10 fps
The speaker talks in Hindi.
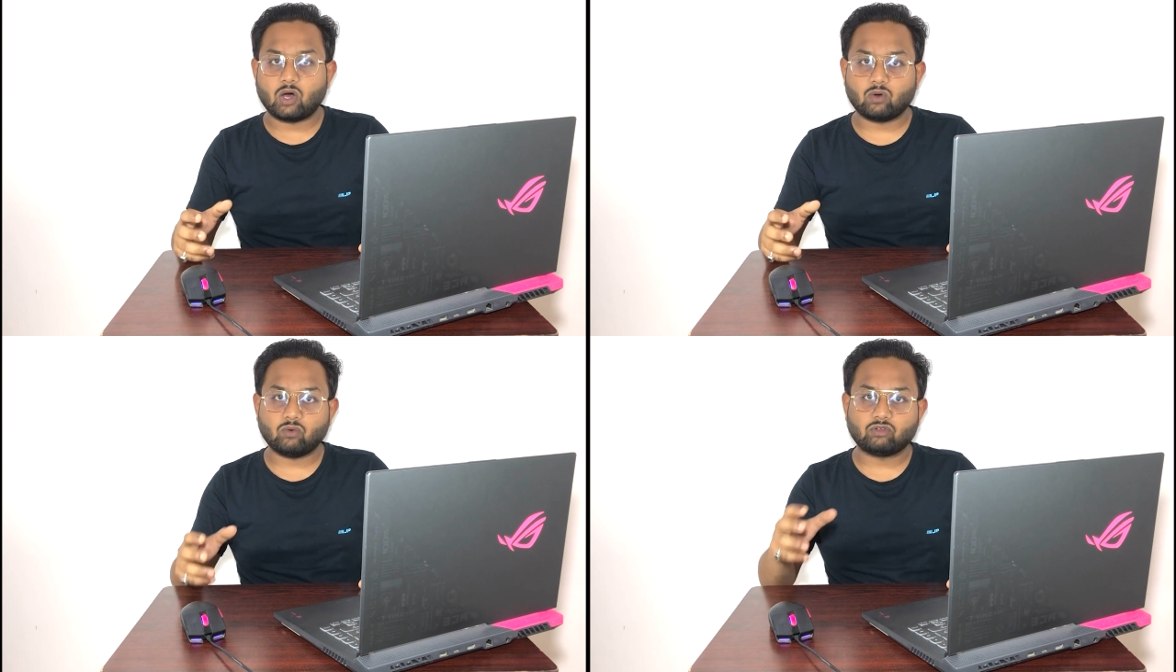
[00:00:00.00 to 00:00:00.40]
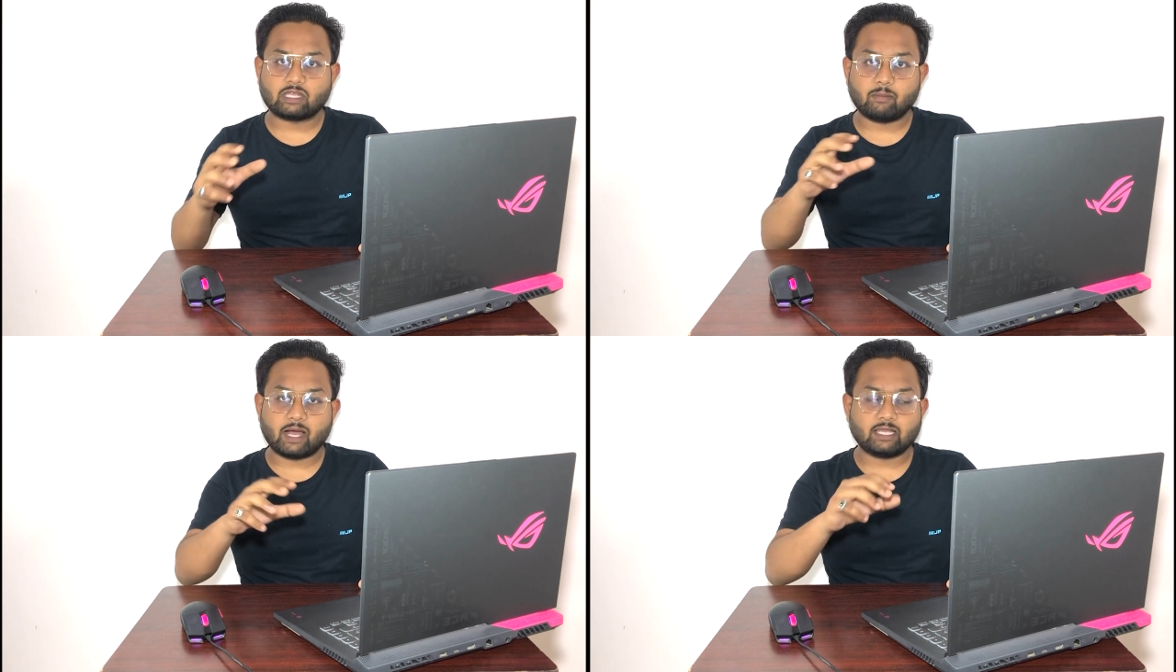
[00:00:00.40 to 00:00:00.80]
और
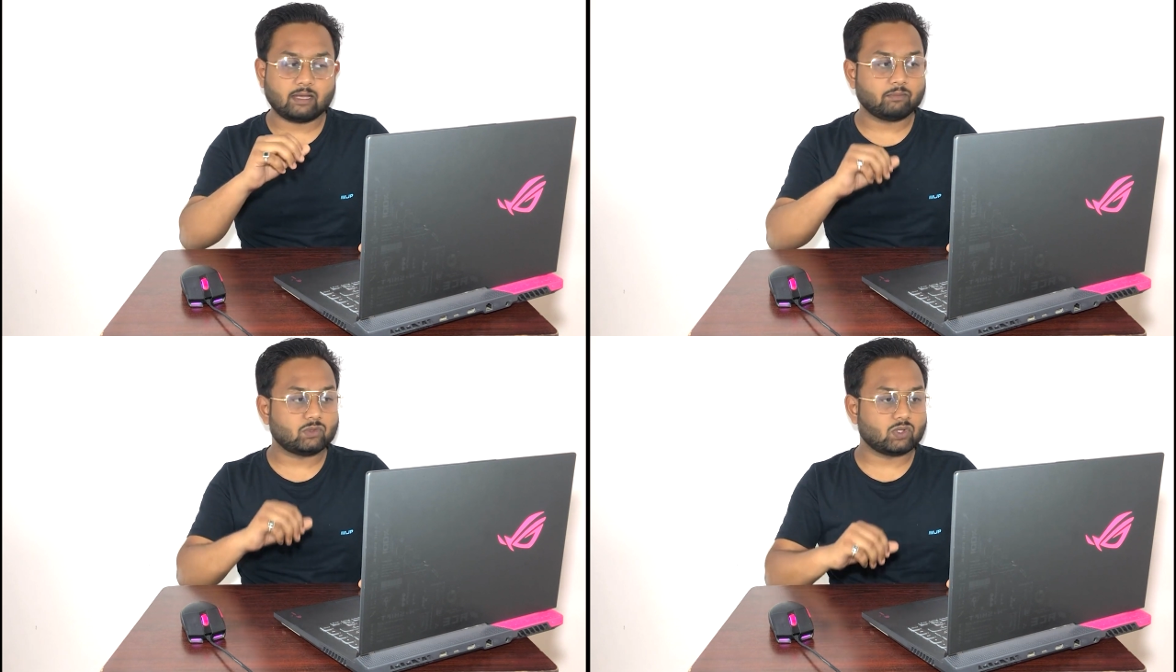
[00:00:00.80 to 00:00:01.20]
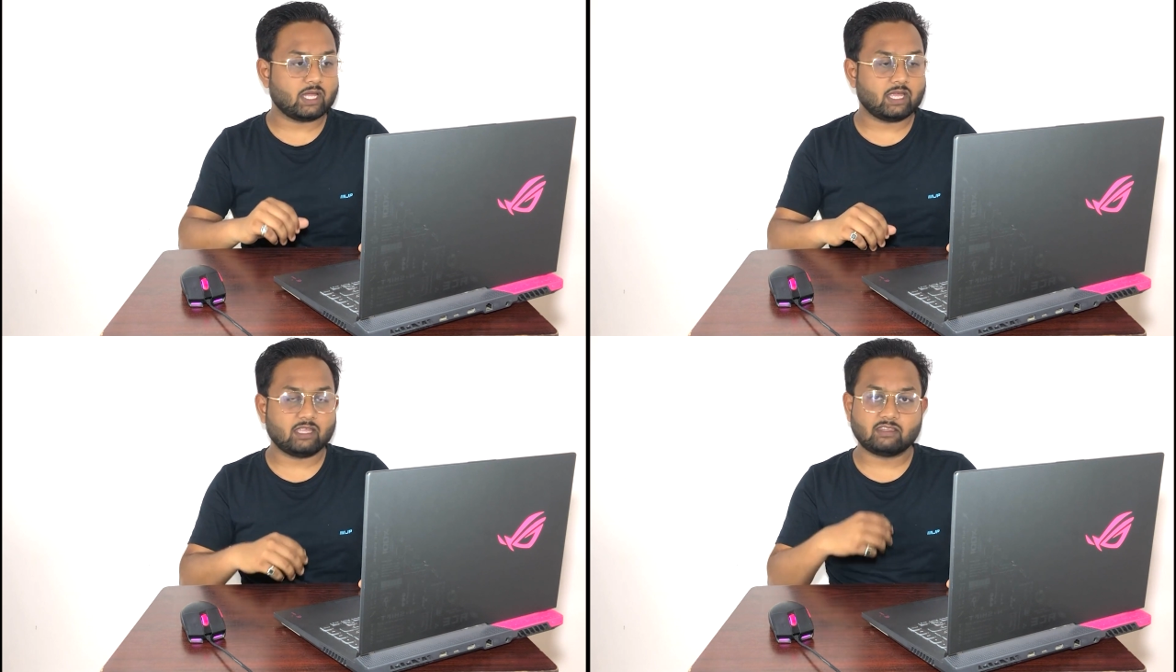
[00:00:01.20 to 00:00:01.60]
उसके बाद हम जो
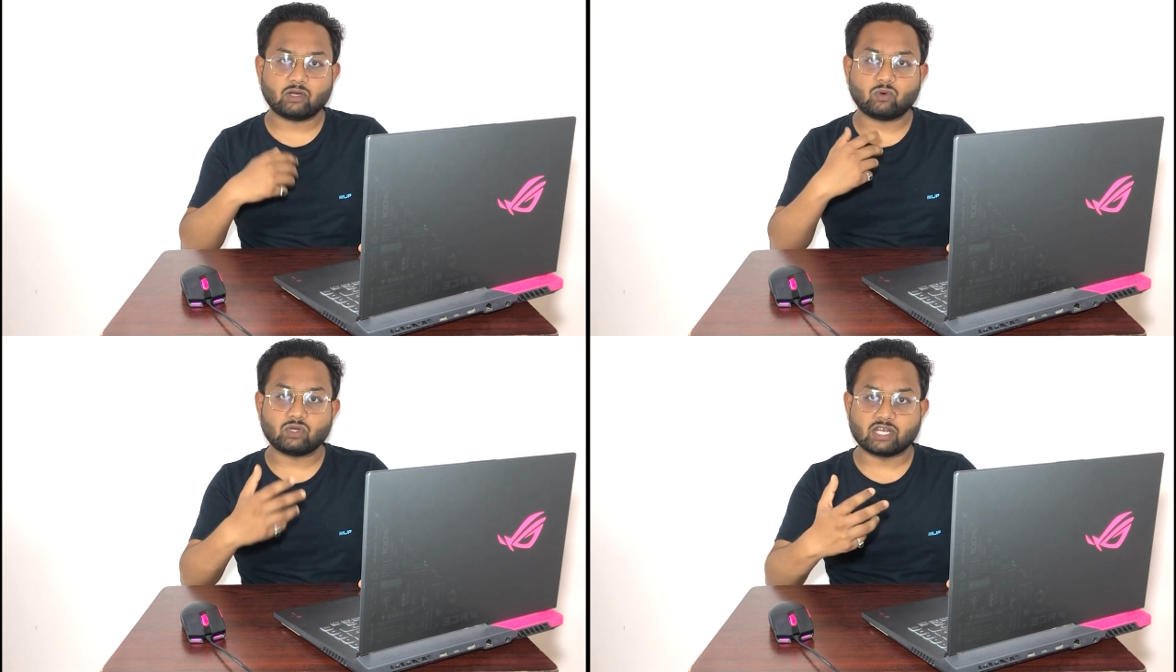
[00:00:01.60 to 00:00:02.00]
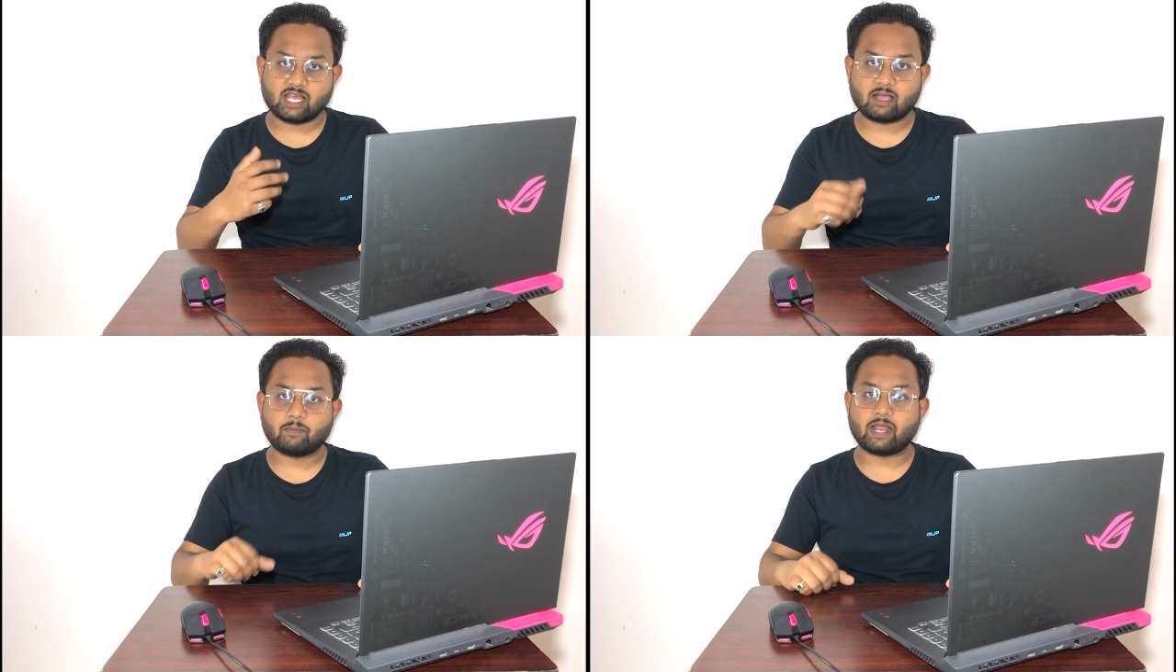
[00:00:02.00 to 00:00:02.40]
है इसे
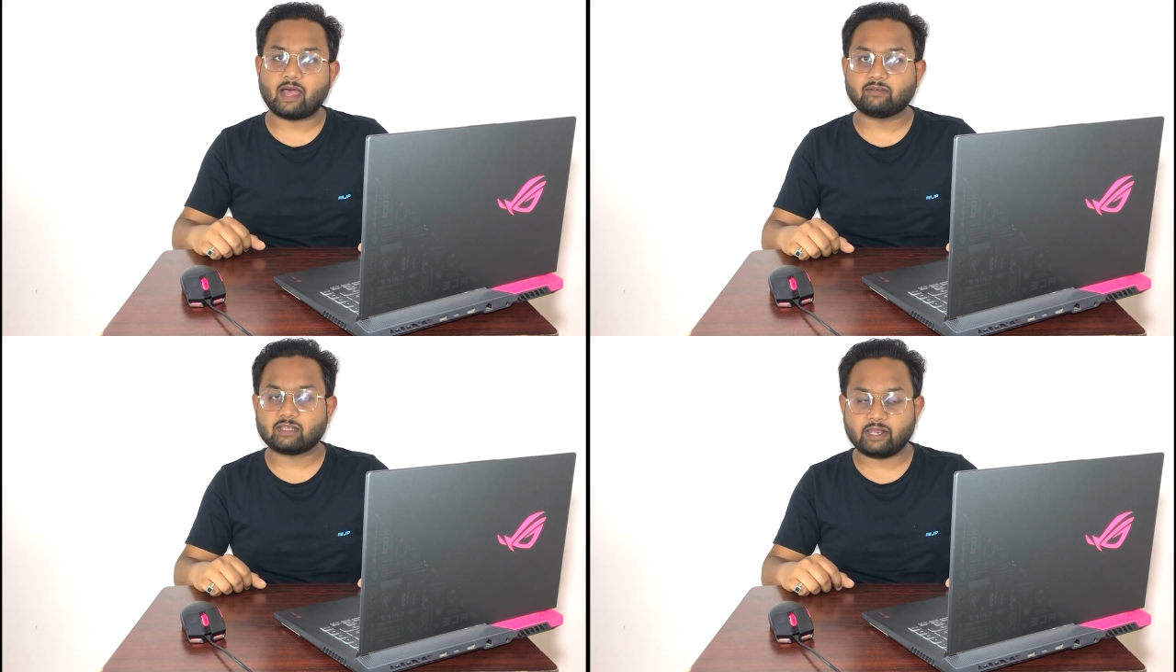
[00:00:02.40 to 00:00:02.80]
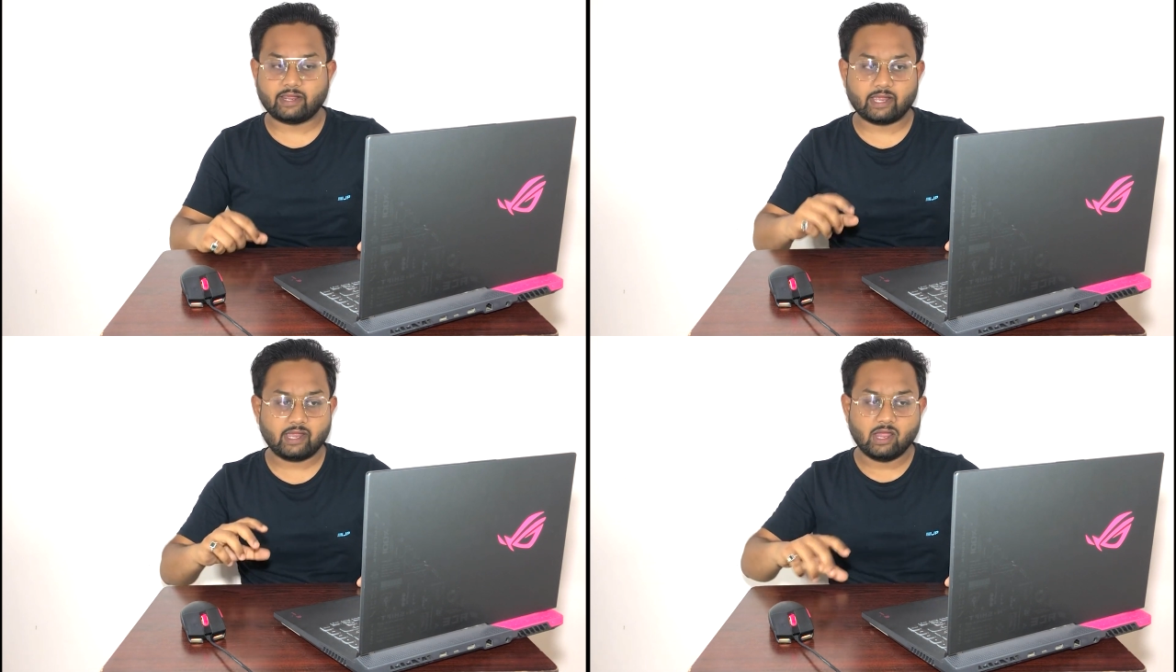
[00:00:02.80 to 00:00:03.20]
खोजने का प्रयास
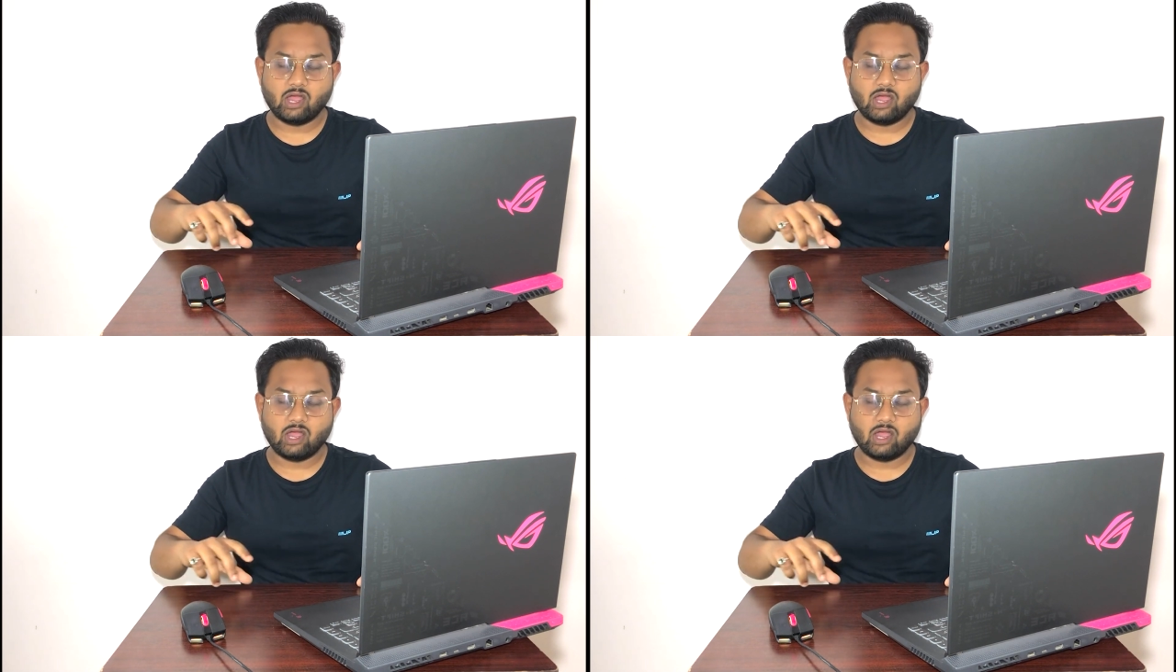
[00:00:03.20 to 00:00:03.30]
करेंगे